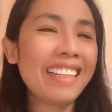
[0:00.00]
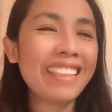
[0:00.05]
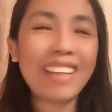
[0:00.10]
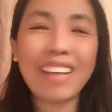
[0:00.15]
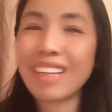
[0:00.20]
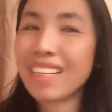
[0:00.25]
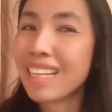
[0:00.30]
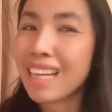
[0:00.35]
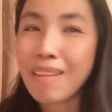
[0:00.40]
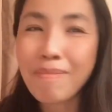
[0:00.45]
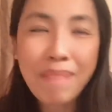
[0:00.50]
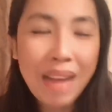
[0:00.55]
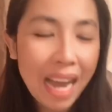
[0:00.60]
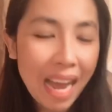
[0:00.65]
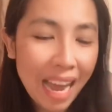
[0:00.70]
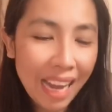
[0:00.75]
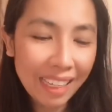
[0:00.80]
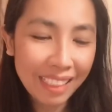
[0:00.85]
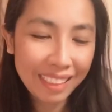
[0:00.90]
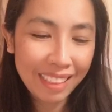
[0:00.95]
ตอนนี้กลับ
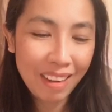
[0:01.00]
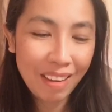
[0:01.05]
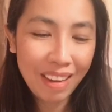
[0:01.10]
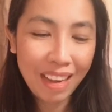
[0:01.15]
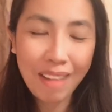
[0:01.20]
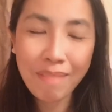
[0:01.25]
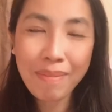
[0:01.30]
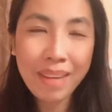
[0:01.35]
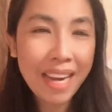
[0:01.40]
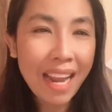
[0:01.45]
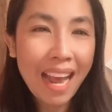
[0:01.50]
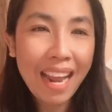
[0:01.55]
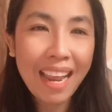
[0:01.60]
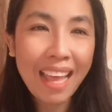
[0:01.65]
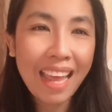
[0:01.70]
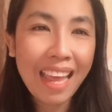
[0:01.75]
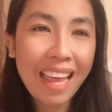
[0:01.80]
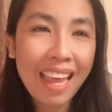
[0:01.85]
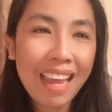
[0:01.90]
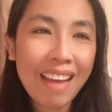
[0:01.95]
บ้านก็กลับไม่ได้
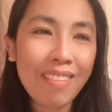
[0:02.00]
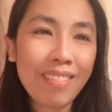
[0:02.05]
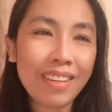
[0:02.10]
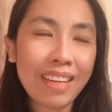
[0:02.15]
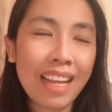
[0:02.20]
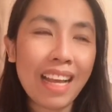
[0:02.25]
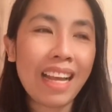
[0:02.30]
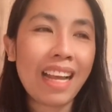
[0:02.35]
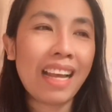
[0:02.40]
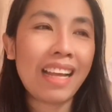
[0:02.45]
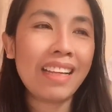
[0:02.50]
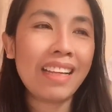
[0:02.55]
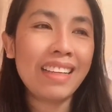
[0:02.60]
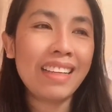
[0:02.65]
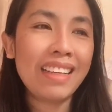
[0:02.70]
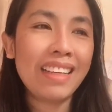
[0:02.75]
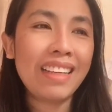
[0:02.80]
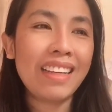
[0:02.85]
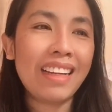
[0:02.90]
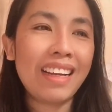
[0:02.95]
แล้วนะคะ
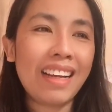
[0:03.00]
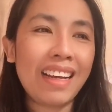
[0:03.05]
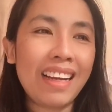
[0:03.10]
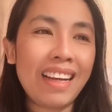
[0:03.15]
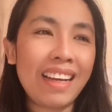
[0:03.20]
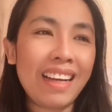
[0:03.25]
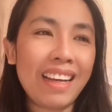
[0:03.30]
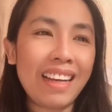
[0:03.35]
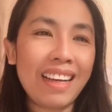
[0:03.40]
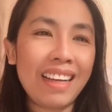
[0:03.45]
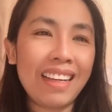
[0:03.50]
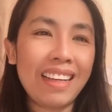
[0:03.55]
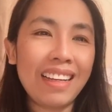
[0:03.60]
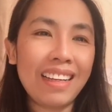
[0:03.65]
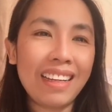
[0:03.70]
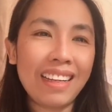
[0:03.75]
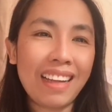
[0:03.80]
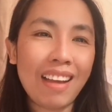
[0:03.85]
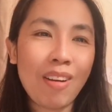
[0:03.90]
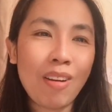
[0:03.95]

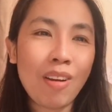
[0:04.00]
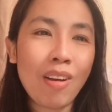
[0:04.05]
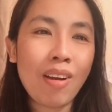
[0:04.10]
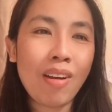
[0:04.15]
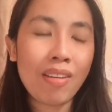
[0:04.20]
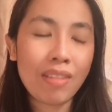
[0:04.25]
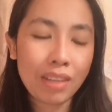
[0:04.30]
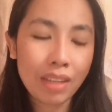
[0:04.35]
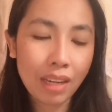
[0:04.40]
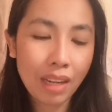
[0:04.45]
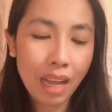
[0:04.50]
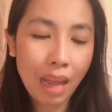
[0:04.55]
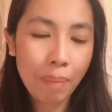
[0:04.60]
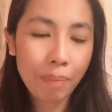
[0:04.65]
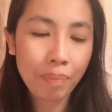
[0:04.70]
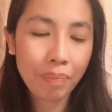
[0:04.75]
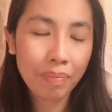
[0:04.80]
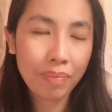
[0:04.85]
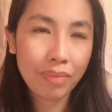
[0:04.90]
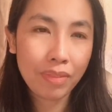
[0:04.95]
เเขาก็ระงับ
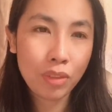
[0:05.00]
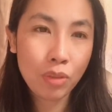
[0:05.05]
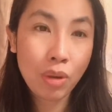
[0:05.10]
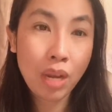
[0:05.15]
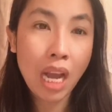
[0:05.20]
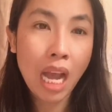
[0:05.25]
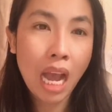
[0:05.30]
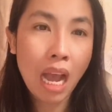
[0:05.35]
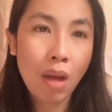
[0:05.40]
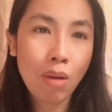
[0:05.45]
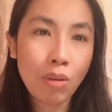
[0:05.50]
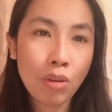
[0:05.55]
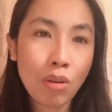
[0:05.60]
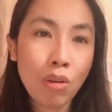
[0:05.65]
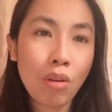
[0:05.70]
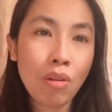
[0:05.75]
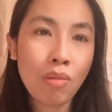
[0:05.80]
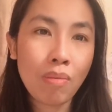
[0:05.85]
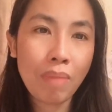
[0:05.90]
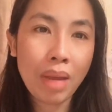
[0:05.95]
ชั่วคราว
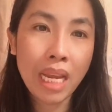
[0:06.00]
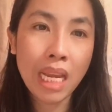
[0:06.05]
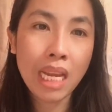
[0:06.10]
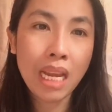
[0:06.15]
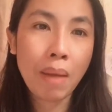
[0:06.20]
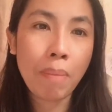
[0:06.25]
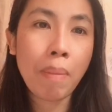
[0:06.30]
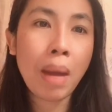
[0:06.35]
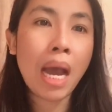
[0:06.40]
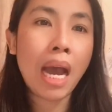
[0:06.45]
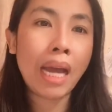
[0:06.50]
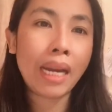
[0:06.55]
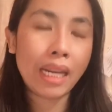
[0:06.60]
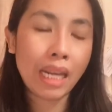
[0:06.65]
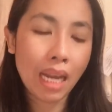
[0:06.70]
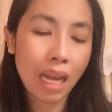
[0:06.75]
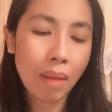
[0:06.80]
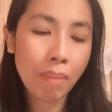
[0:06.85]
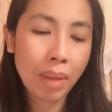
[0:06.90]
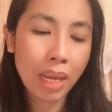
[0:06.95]
เนาะไม่ให้กลับบ้าน
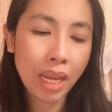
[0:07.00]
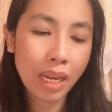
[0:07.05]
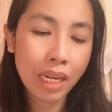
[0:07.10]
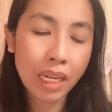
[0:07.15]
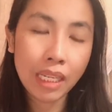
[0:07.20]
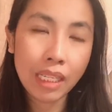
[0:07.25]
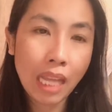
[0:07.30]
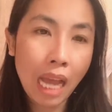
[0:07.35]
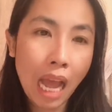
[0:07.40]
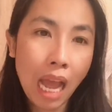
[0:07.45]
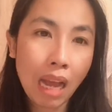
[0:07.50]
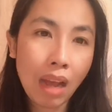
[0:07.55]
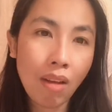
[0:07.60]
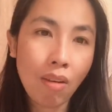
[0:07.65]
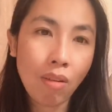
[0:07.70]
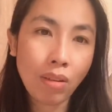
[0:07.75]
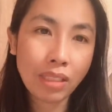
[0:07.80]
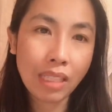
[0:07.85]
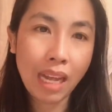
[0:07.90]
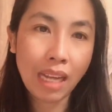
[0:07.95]
นะคะ ไม่ให้เดินทางอ
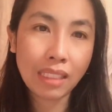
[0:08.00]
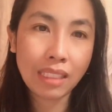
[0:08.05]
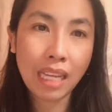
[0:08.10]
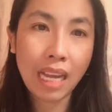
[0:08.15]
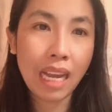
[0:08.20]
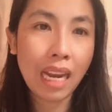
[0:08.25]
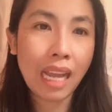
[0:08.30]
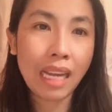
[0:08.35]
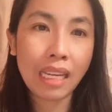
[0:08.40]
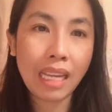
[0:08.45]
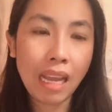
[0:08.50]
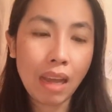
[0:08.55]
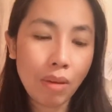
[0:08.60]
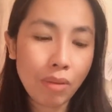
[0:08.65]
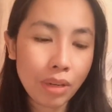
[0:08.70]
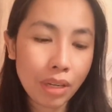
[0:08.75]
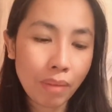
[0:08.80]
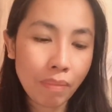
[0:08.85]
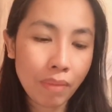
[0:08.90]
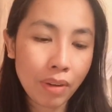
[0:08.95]
อกจากสหรัฐแล้ว
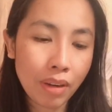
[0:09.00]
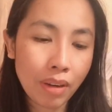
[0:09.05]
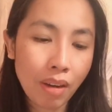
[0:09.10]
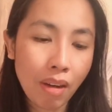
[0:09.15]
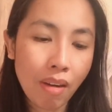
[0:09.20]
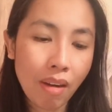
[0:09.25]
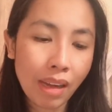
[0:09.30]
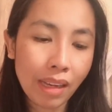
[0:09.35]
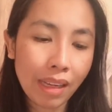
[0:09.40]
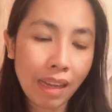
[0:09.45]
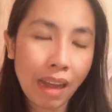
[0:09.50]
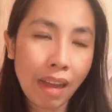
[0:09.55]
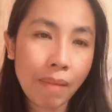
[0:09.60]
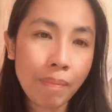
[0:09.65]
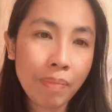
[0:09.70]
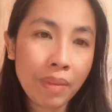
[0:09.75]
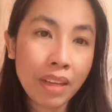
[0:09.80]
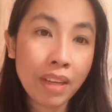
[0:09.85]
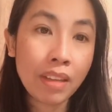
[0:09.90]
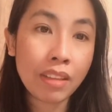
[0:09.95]
เรียบร้อยค่ะ
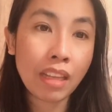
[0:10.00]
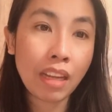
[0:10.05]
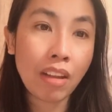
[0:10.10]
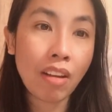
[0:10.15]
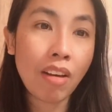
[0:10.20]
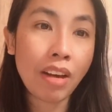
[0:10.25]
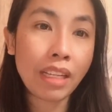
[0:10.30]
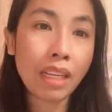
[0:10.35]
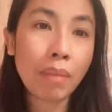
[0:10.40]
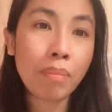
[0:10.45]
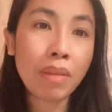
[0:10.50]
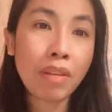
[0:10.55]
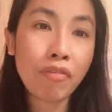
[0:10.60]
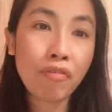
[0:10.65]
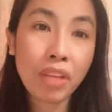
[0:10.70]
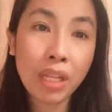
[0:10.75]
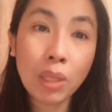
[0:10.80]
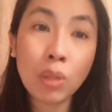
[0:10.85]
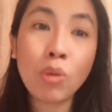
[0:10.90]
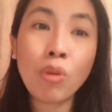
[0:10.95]
แต่ก่อนยังมี
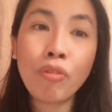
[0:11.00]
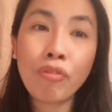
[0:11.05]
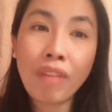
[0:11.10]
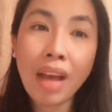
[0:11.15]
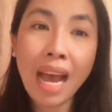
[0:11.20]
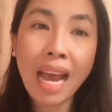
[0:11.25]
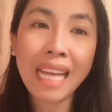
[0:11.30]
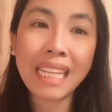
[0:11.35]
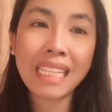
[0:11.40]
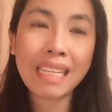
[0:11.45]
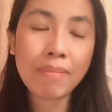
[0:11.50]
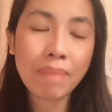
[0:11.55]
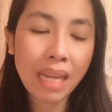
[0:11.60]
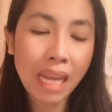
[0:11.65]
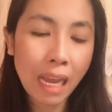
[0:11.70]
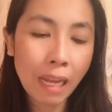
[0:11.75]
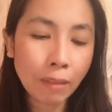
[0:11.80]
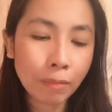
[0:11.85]
ฟิตทูไฟใช่ไหมคะ